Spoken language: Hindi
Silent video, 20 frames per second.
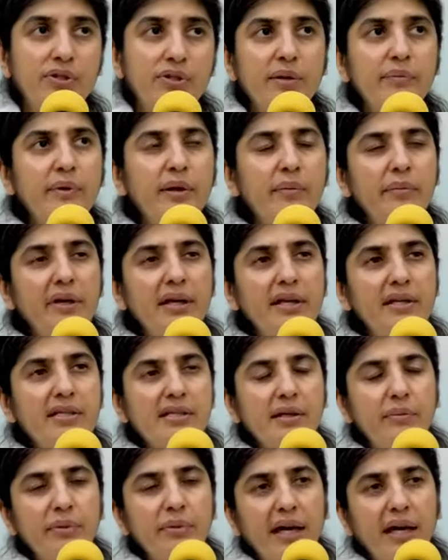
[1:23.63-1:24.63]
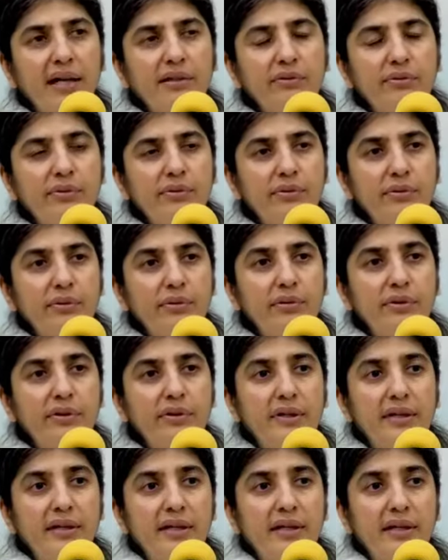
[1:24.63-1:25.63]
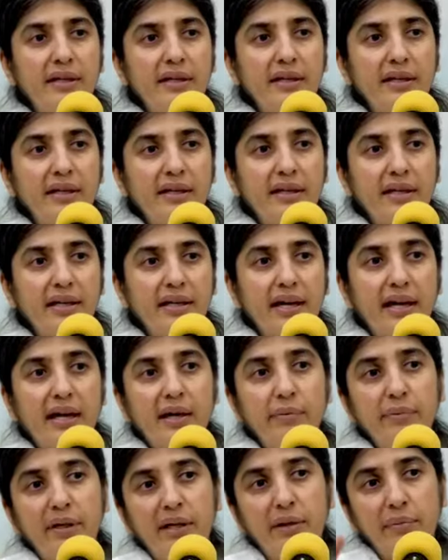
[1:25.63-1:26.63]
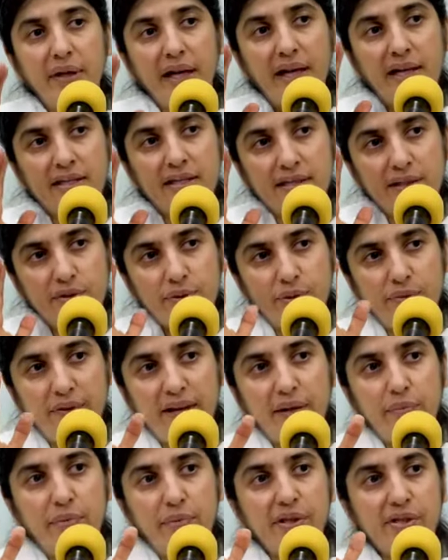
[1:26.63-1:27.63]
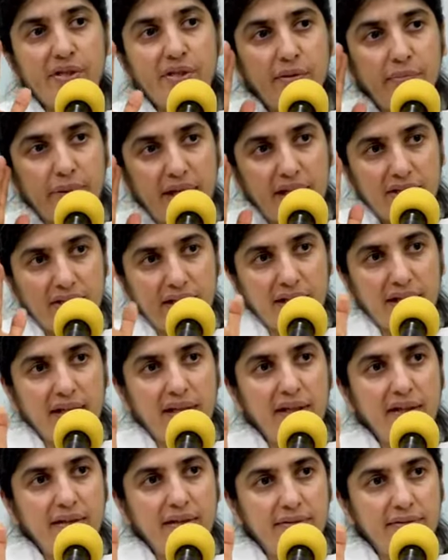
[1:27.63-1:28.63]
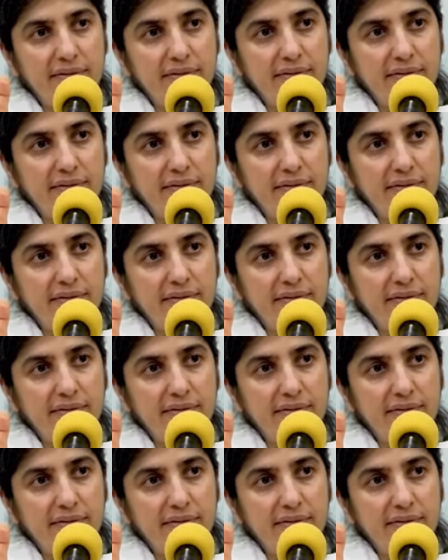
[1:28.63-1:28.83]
तो जब हमें ये सब याद हो कि अब हम यहाँ से जो वाइब्रेशन भेजेंगे